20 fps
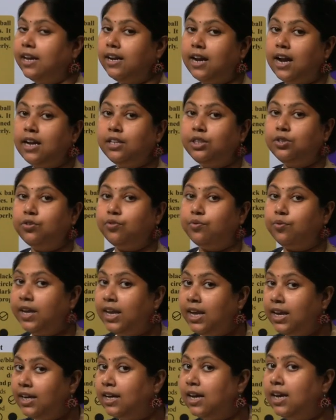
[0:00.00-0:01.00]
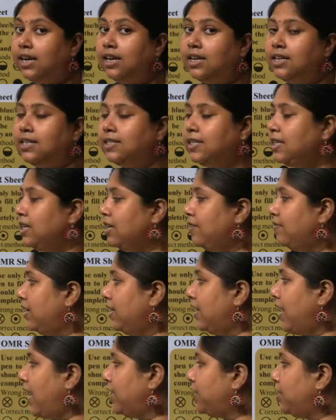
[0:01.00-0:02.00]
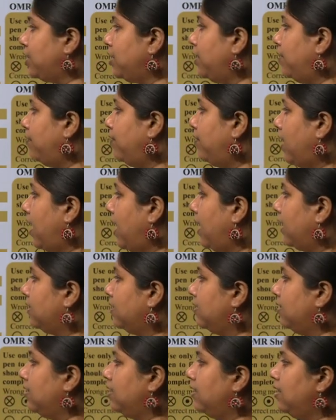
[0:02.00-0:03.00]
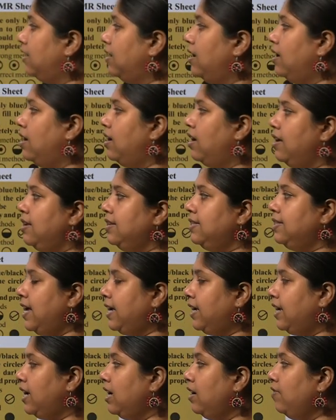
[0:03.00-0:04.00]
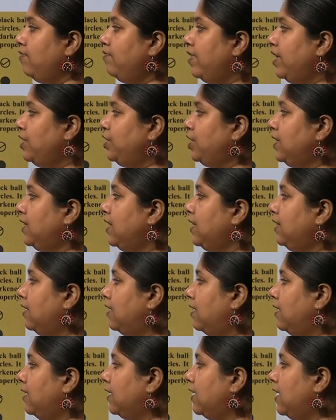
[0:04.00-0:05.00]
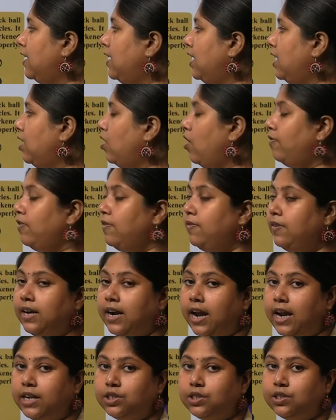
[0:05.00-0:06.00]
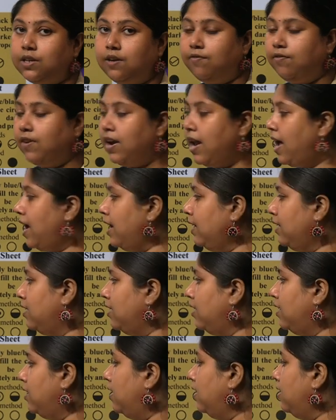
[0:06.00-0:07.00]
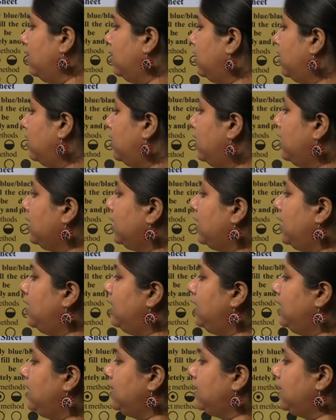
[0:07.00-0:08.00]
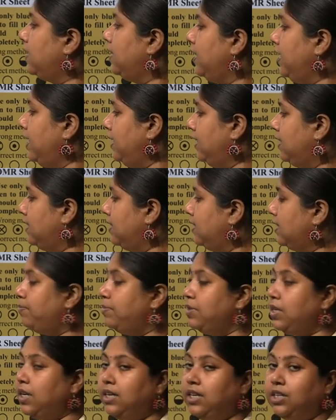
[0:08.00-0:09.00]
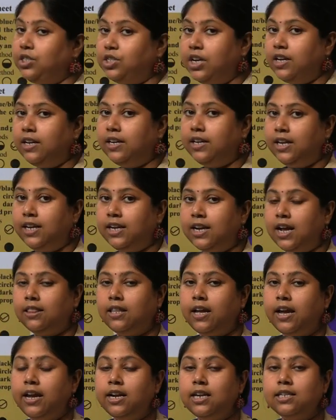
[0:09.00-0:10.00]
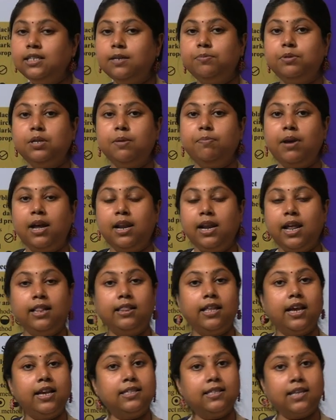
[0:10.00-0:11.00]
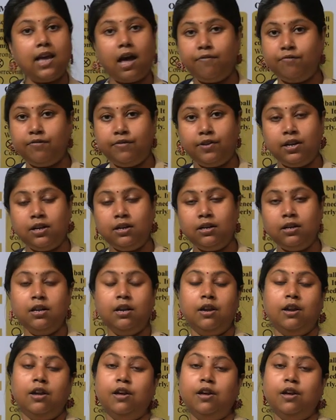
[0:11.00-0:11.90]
देयर आर थ्री कलर्स इन अवर नेशनल फ्लैग सेकेंड विच इज द थर्ड कलर ऑफ अवर नेशनल फ्लैग थर्ड कलर इज ग्रीन सबसे नीचे ग्रीन आता है ना सबसे पहले आता है सैफरन